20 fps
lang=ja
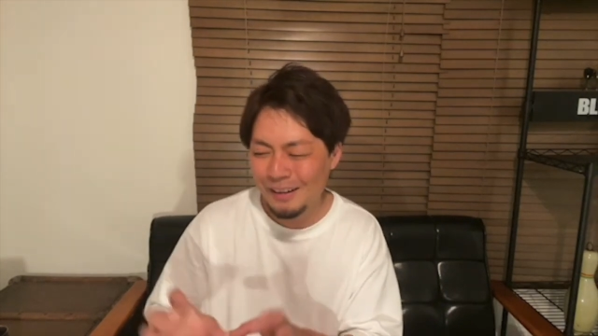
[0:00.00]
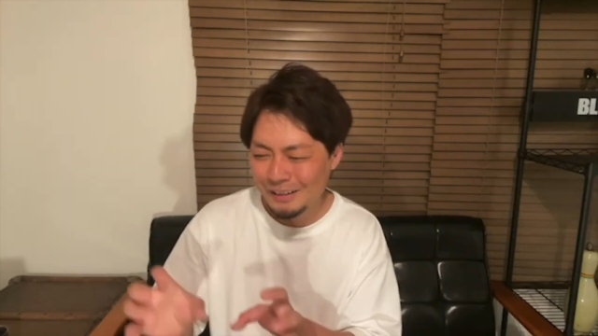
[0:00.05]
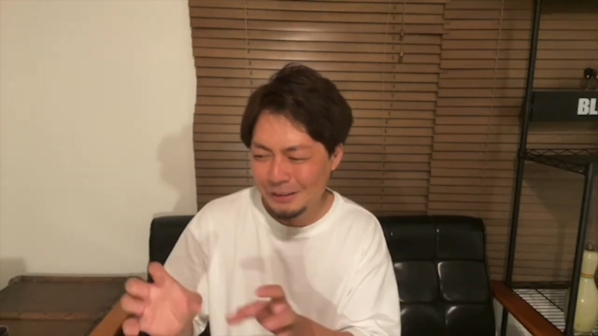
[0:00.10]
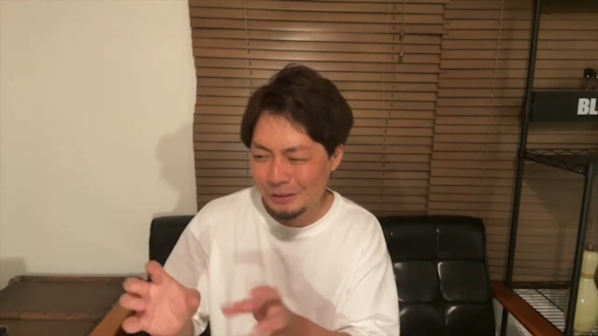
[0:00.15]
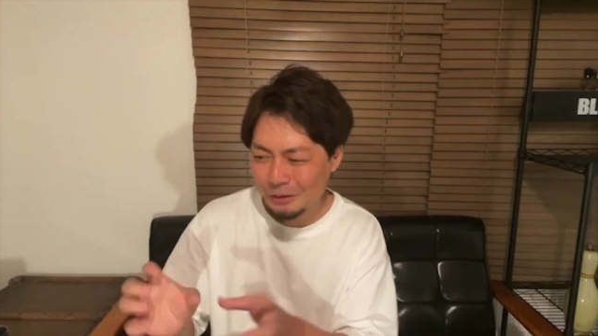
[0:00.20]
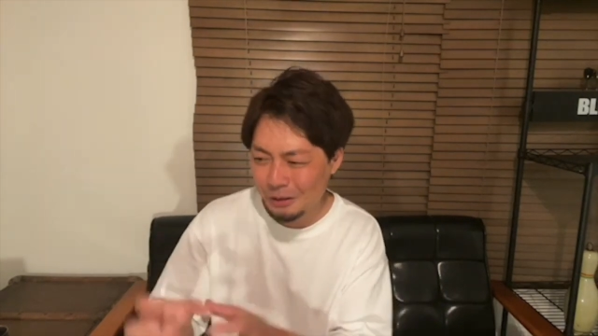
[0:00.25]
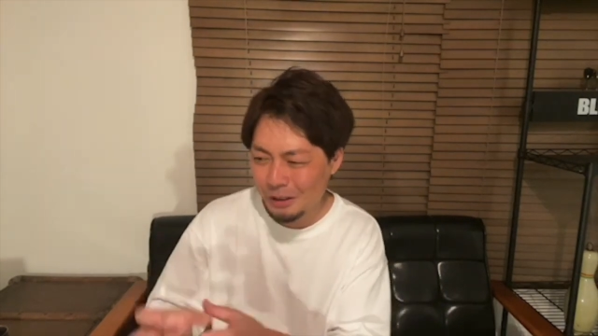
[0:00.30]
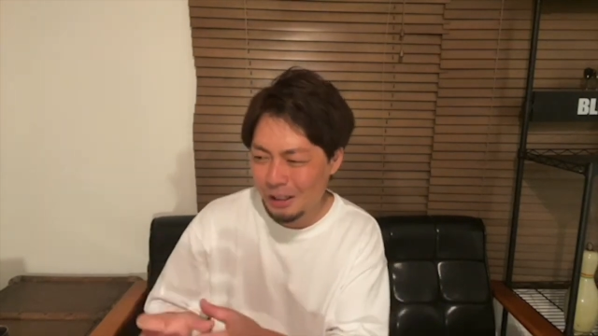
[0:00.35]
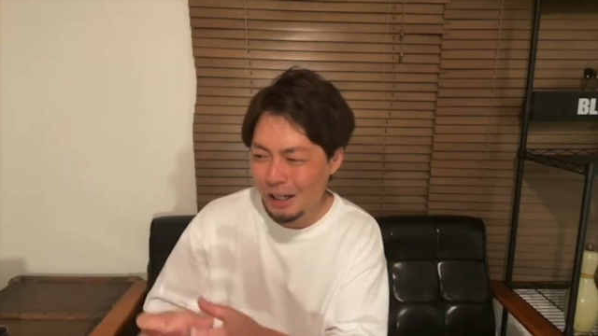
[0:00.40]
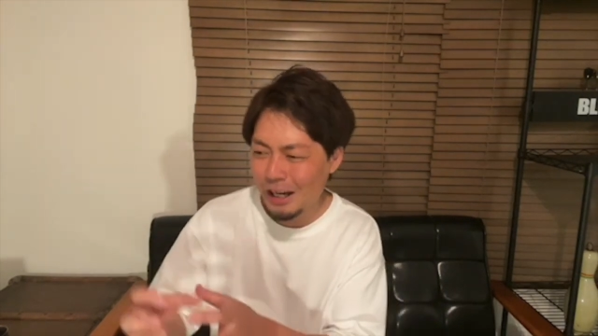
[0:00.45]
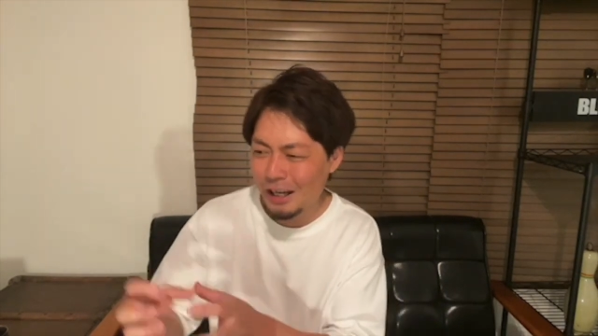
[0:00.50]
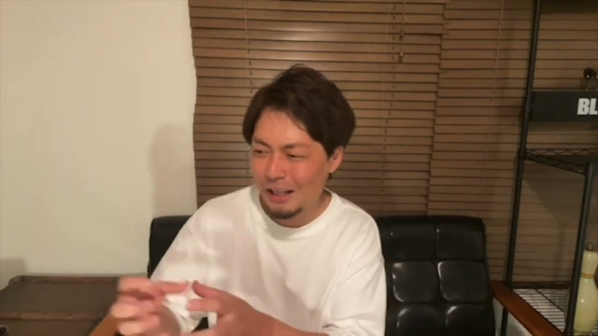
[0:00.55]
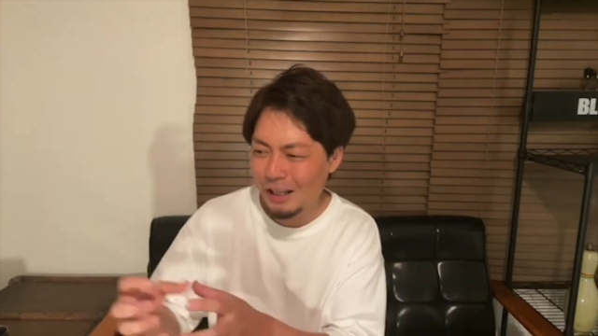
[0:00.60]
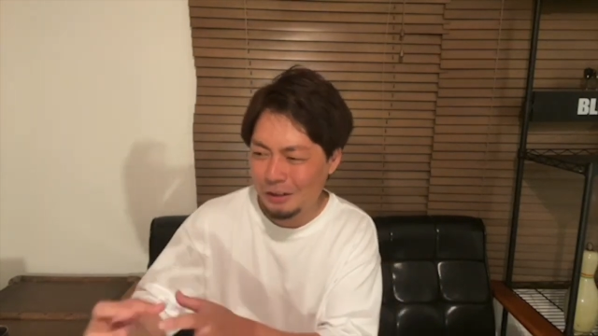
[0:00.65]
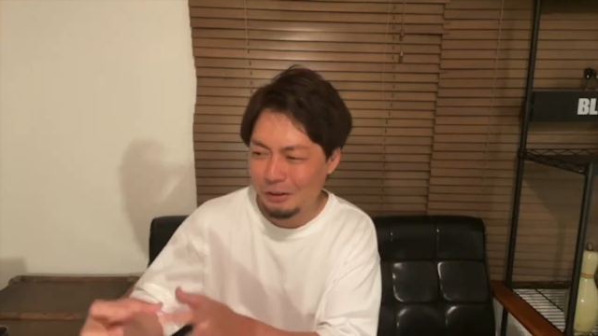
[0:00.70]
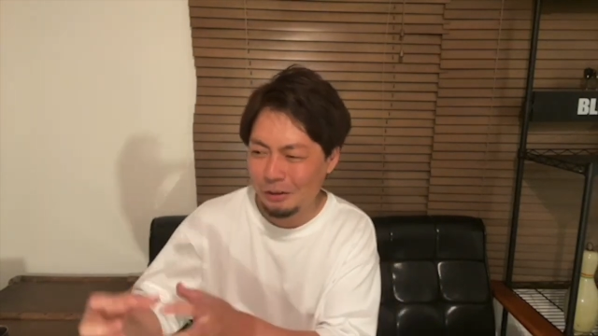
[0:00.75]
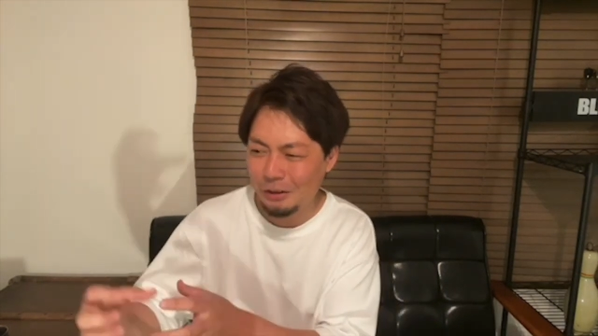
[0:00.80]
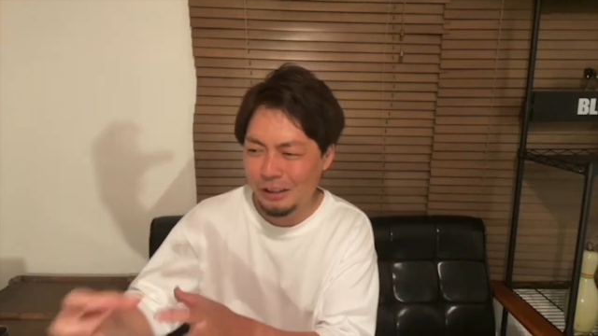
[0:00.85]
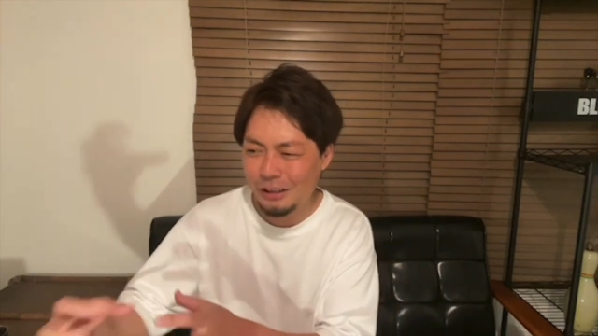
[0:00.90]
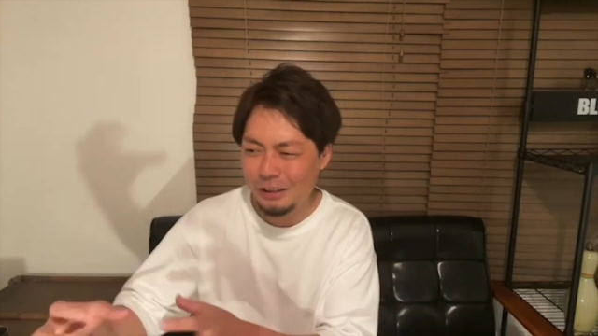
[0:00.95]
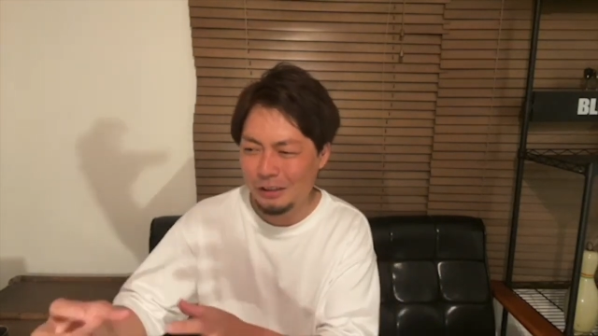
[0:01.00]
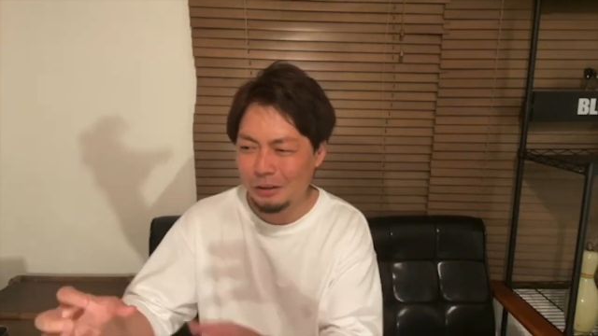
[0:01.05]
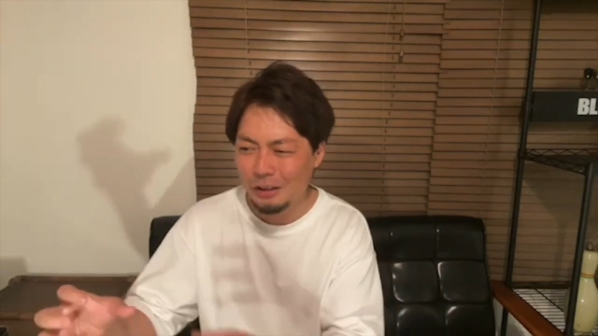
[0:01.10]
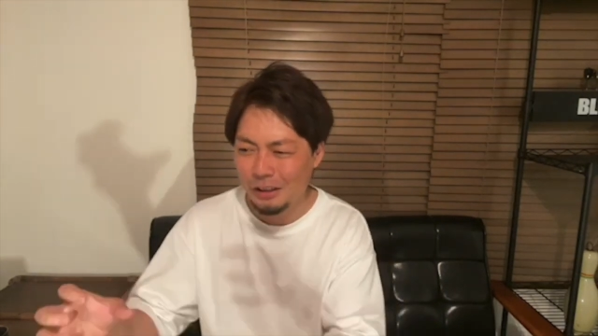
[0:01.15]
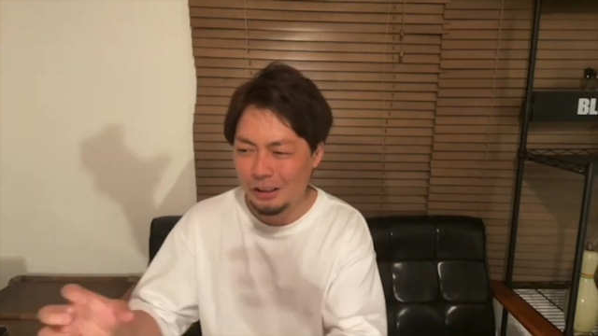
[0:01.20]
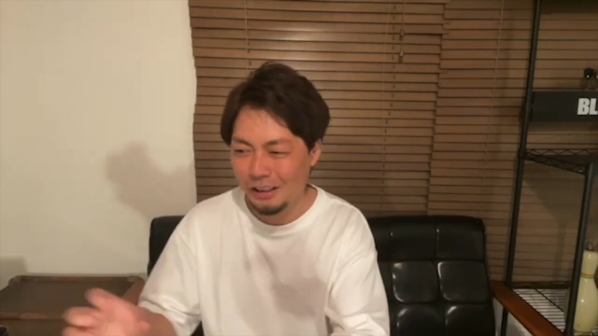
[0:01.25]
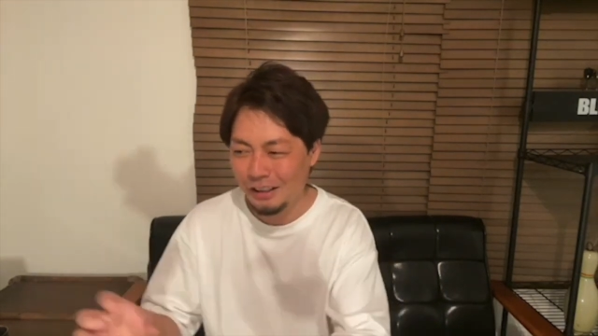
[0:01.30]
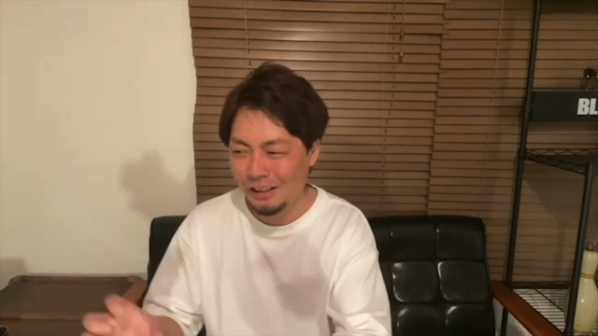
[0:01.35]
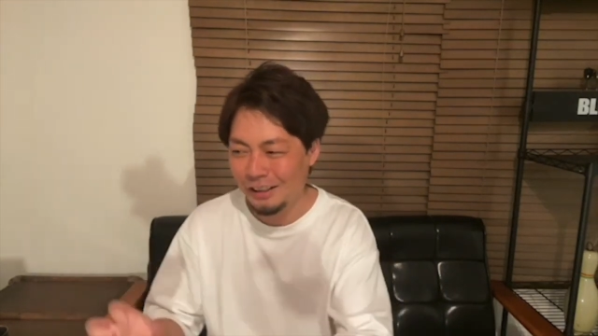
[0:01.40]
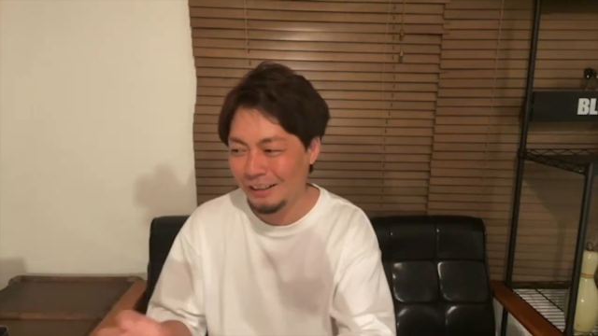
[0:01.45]
そのキャラ一人一人
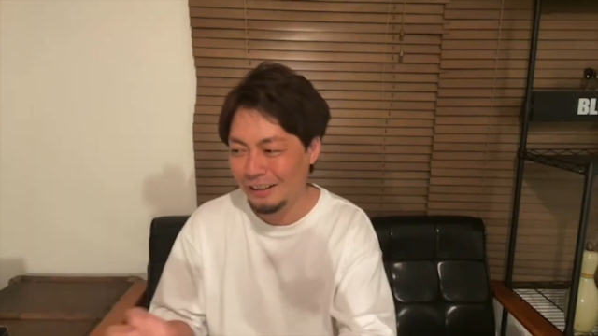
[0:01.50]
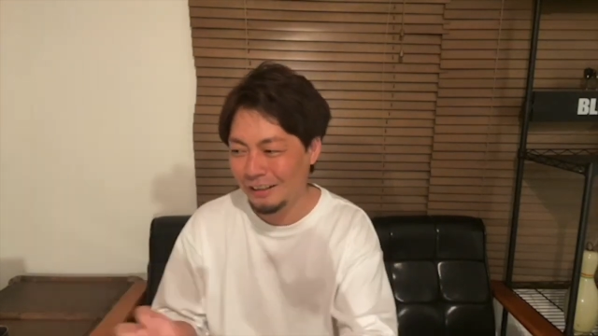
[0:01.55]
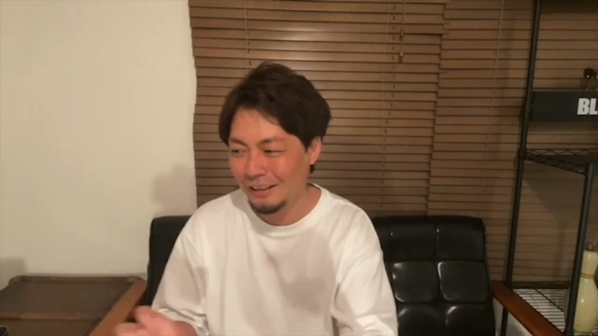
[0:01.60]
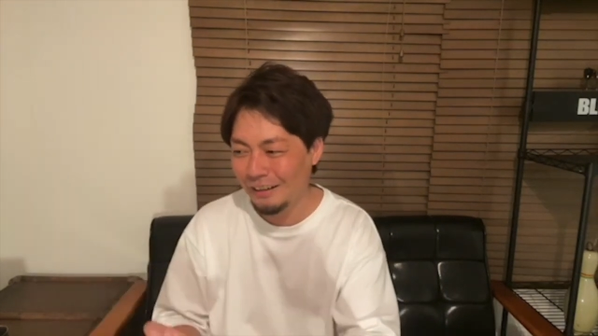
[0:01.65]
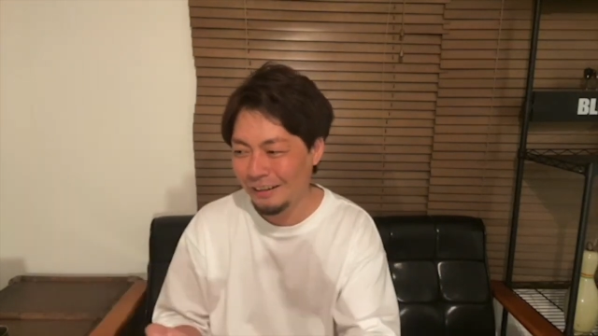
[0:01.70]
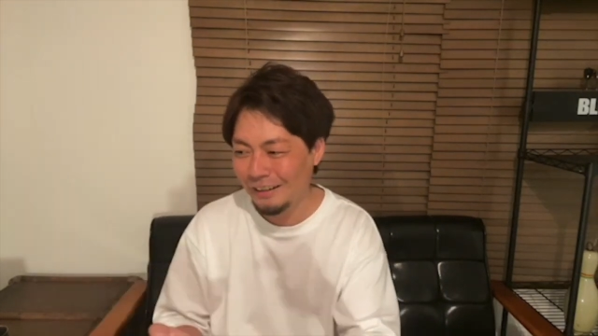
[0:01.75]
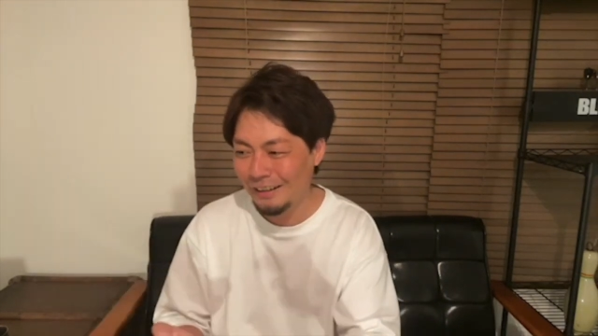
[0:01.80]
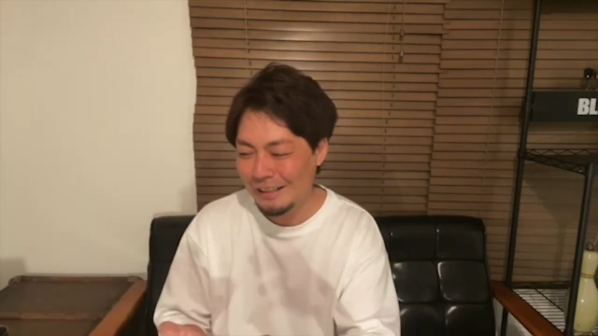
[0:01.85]
に